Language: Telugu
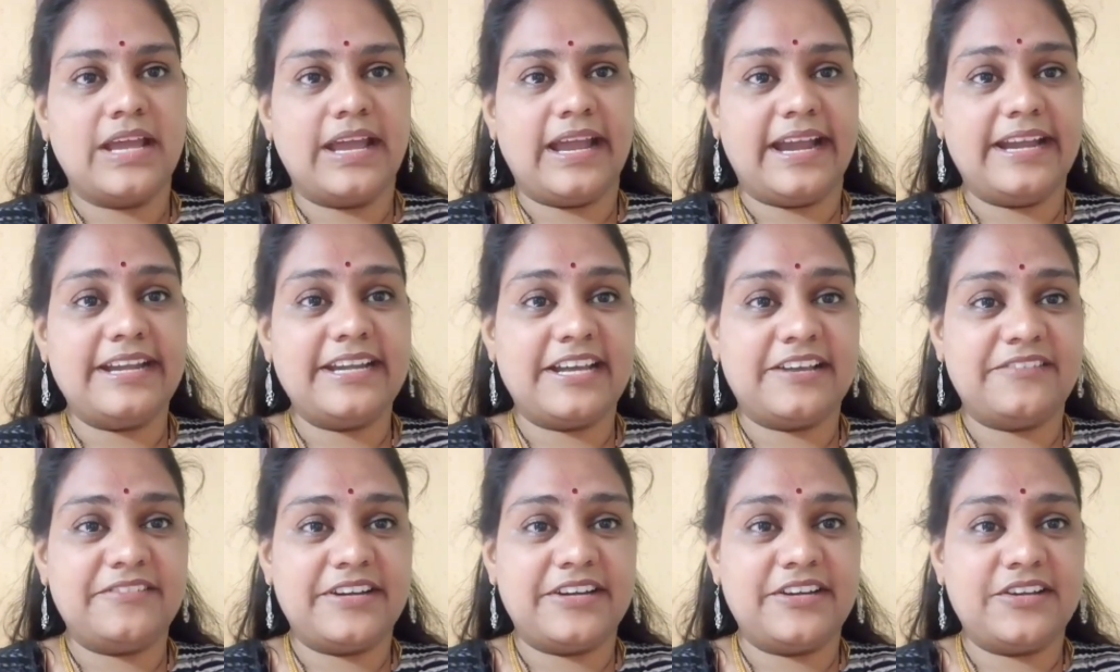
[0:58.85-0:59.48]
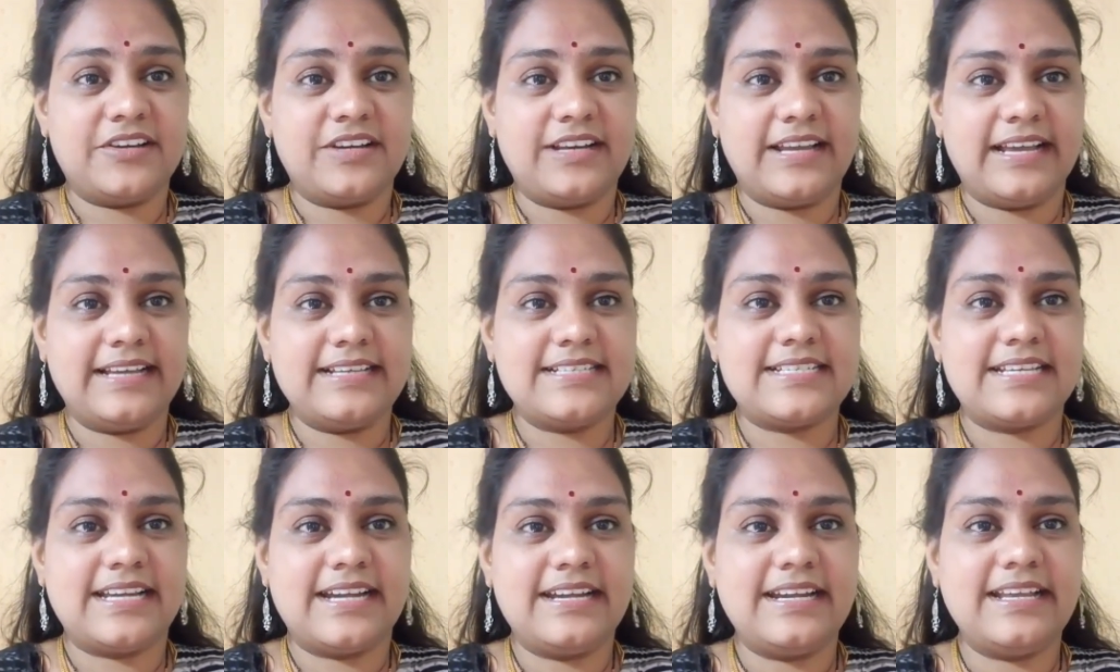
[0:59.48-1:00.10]
అండ్ నా వీడియో లైక్
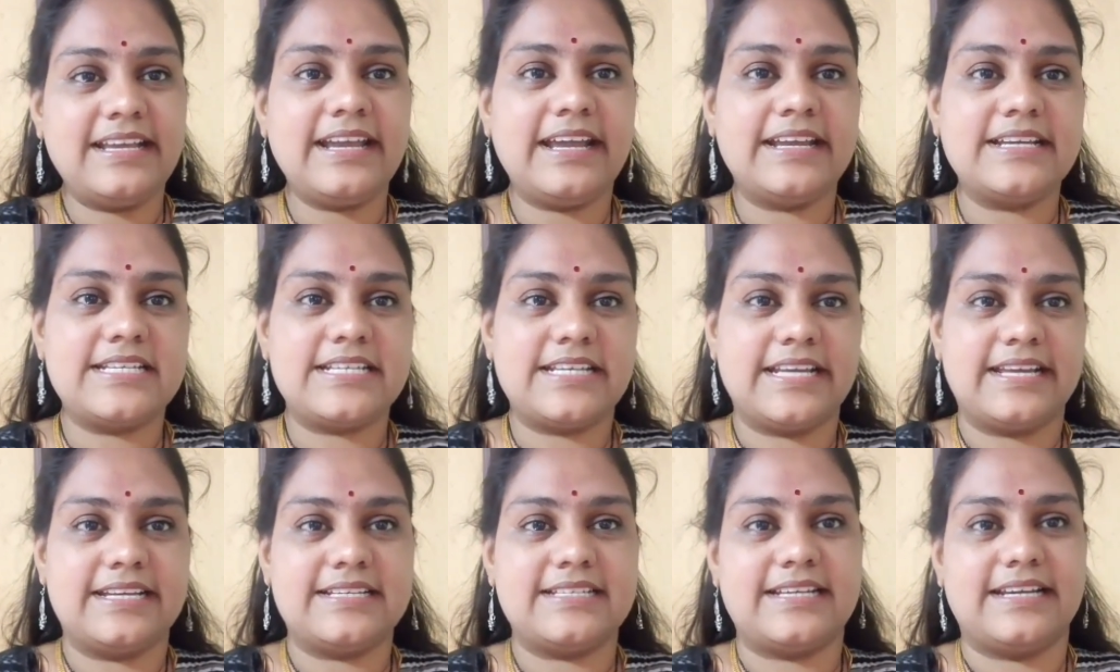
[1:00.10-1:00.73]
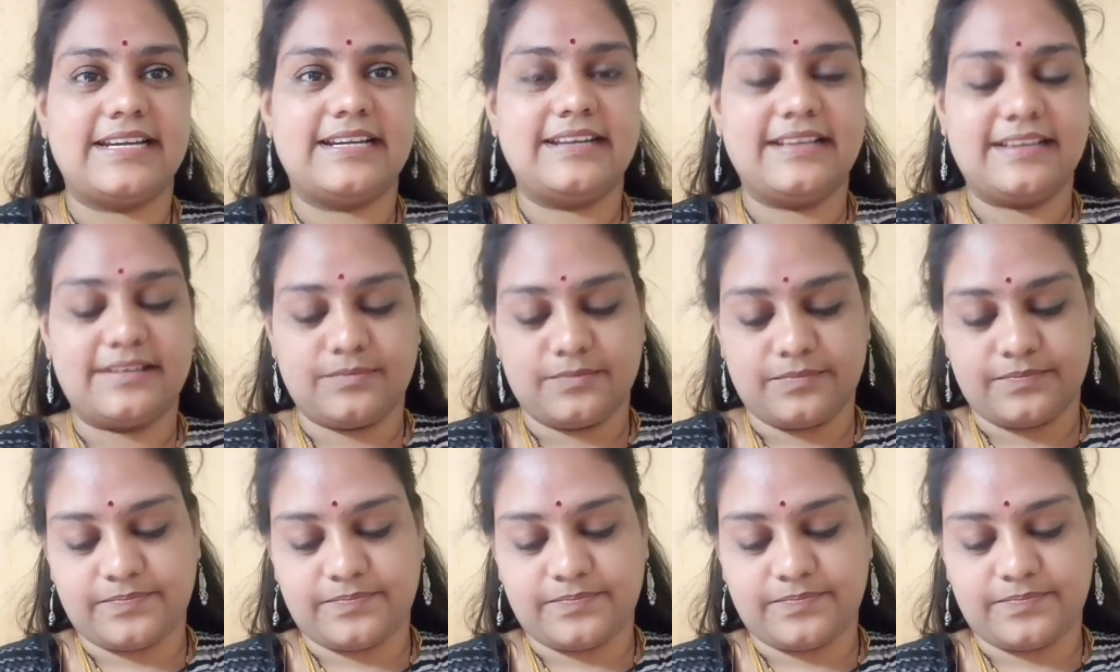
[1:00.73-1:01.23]
చేయండి అండ్ షేర్ చేయండి